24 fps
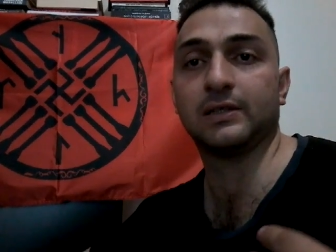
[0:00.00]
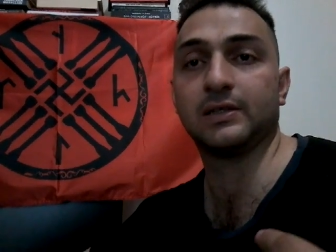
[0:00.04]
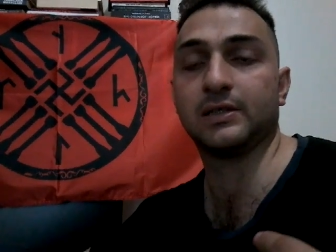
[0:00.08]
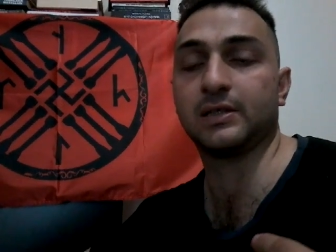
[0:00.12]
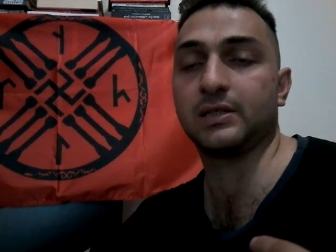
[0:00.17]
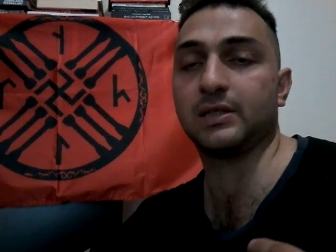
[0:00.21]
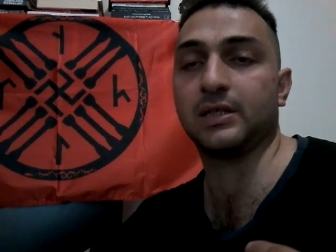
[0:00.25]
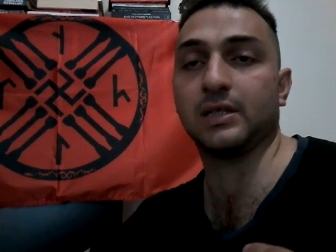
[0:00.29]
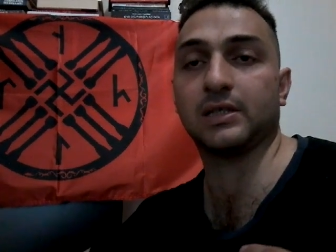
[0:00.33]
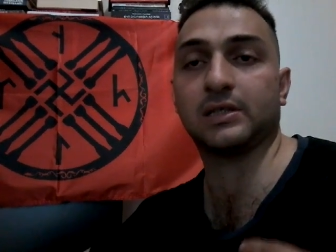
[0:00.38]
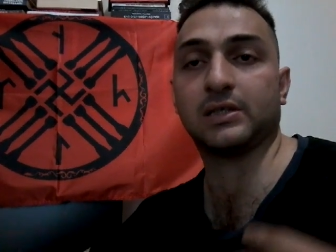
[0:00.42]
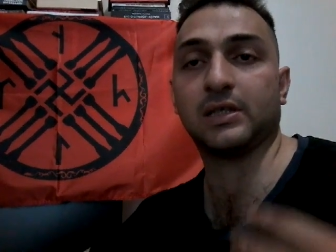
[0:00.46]

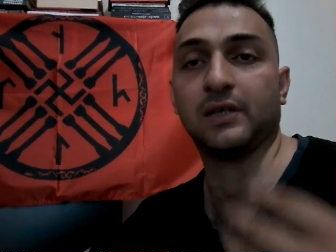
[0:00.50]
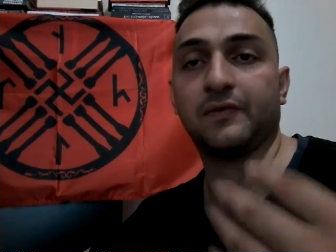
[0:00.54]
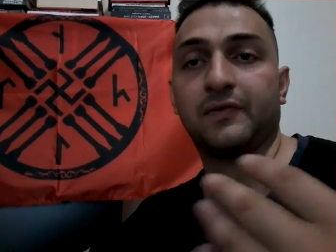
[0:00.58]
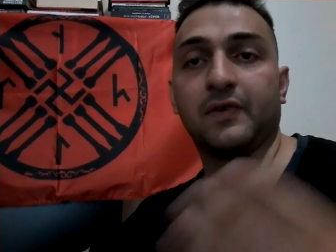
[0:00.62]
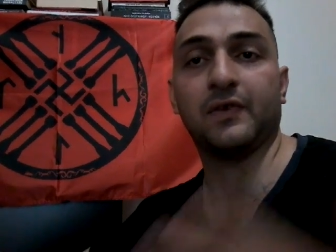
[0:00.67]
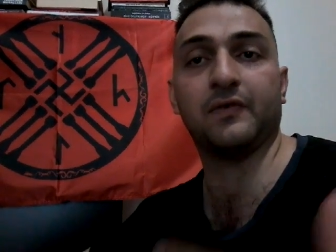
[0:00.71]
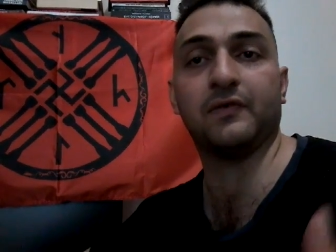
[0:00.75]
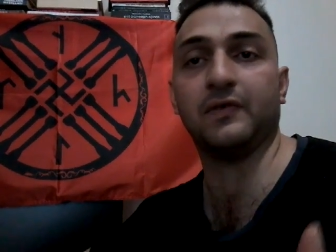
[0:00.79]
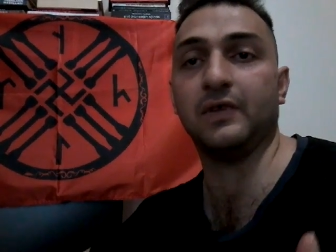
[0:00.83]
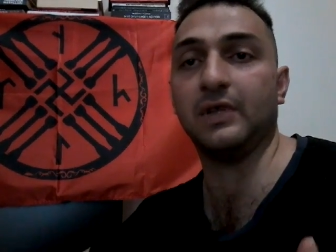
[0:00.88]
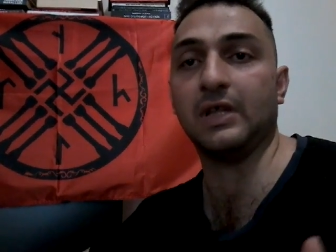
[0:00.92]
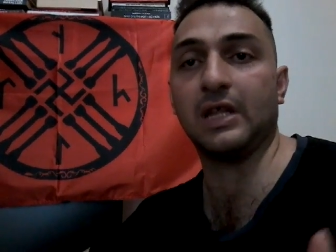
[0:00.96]
işte
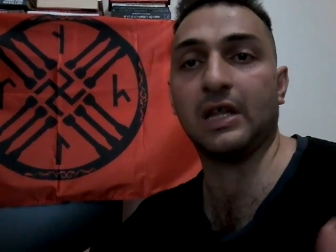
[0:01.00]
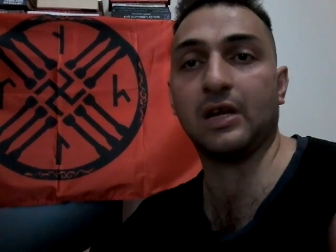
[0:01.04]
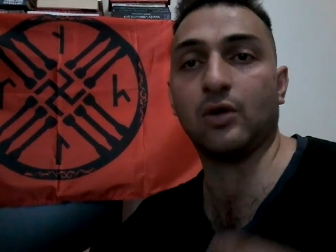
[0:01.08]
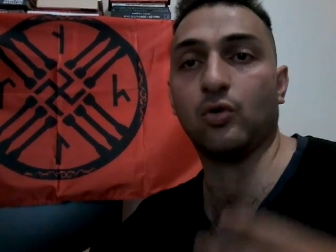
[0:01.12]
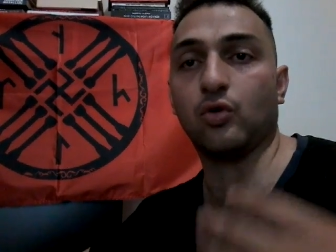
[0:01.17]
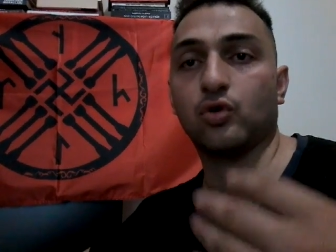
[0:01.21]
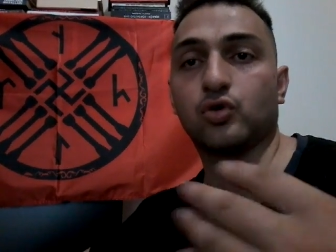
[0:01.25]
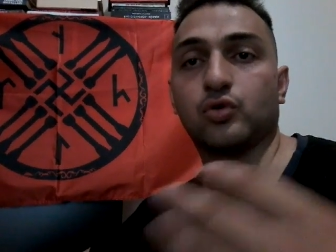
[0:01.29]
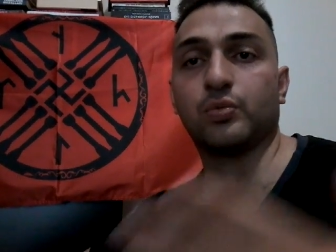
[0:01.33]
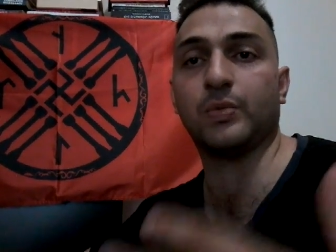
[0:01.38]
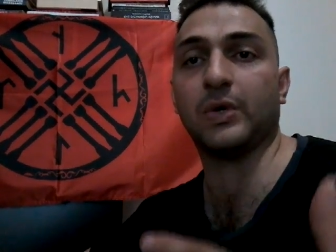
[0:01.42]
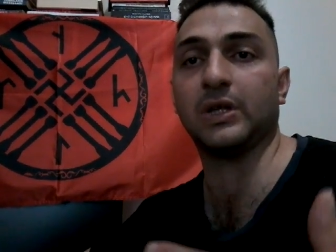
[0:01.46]
Safevilere,
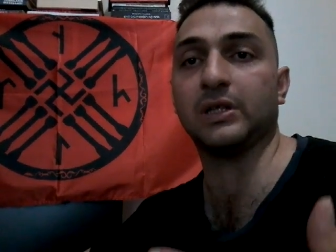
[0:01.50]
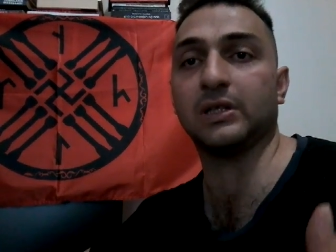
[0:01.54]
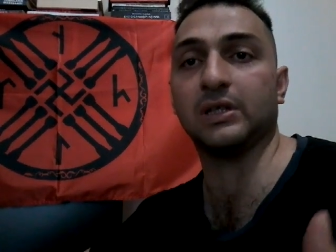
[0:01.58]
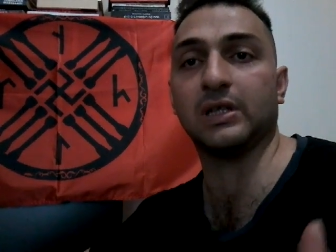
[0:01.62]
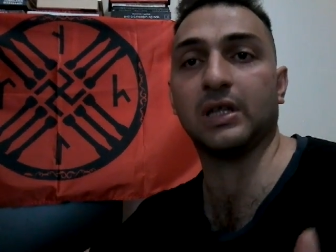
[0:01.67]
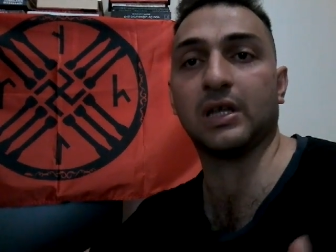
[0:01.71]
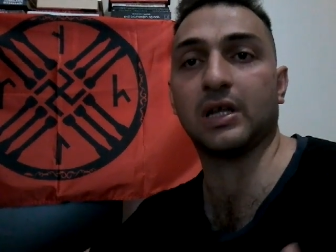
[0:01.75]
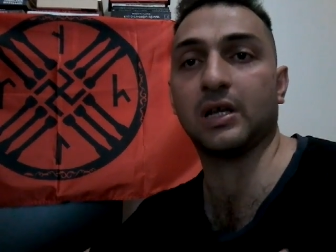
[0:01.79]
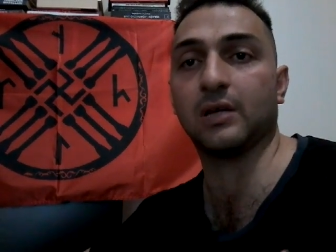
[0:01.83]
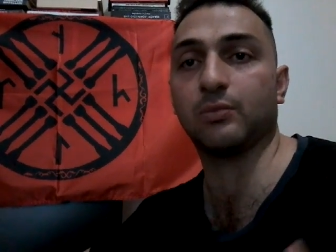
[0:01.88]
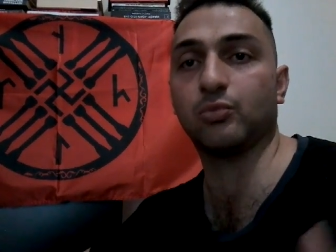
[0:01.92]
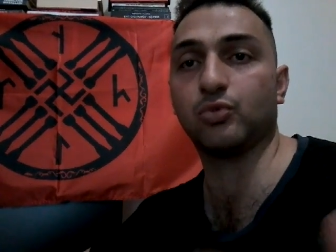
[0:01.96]

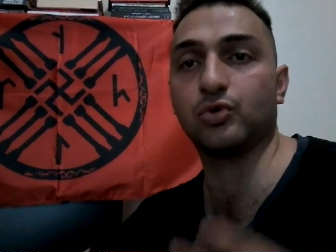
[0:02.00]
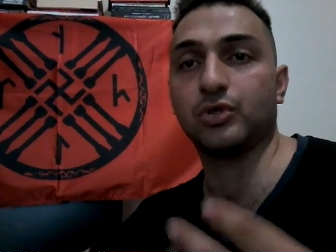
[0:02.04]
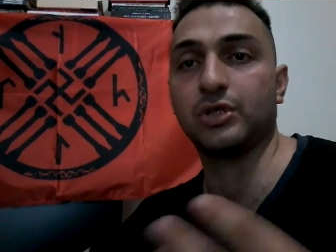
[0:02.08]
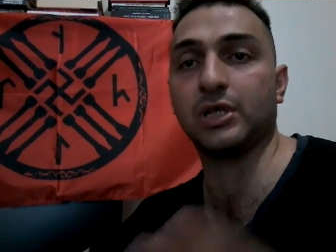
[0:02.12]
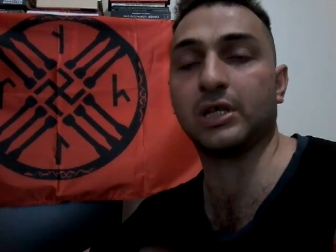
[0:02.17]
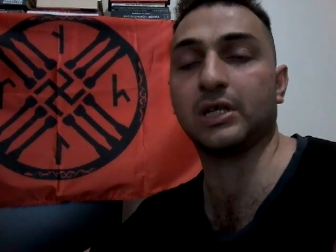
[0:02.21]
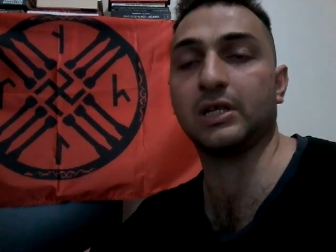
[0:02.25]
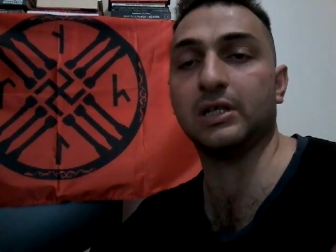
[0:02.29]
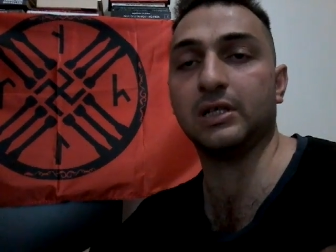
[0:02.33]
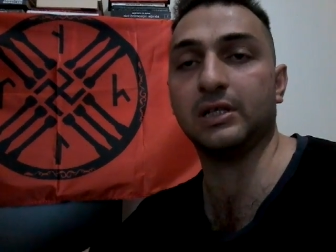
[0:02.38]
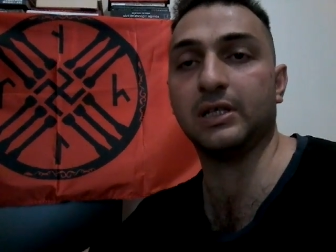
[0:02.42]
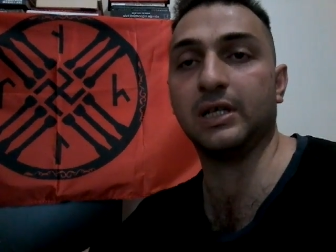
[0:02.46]
Osmanlılara bu
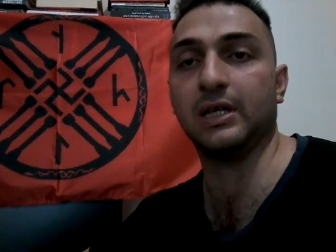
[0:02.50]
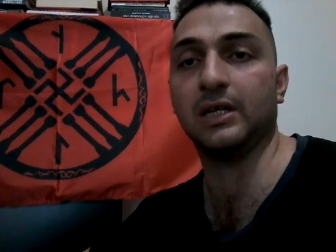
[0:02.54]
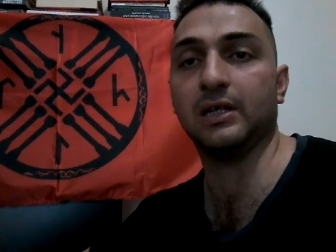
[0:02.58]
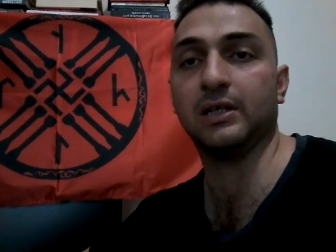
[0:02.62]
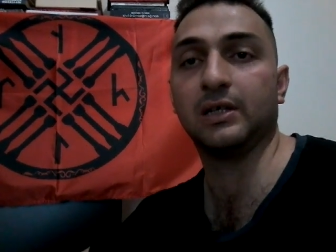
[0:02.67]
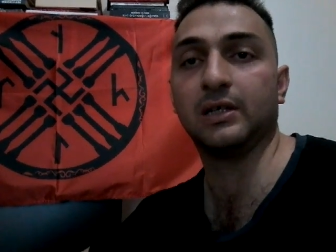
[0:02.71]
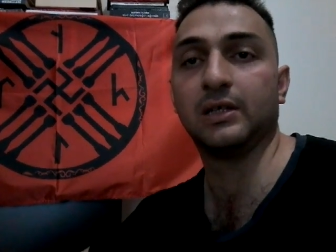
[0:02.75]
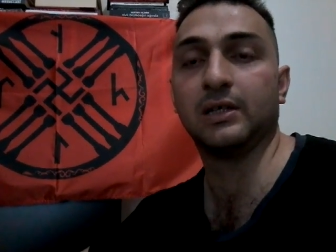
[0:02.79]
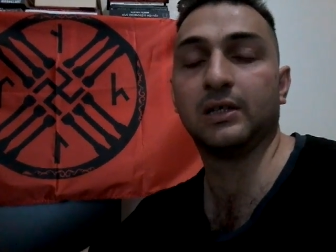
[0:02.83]
şekilde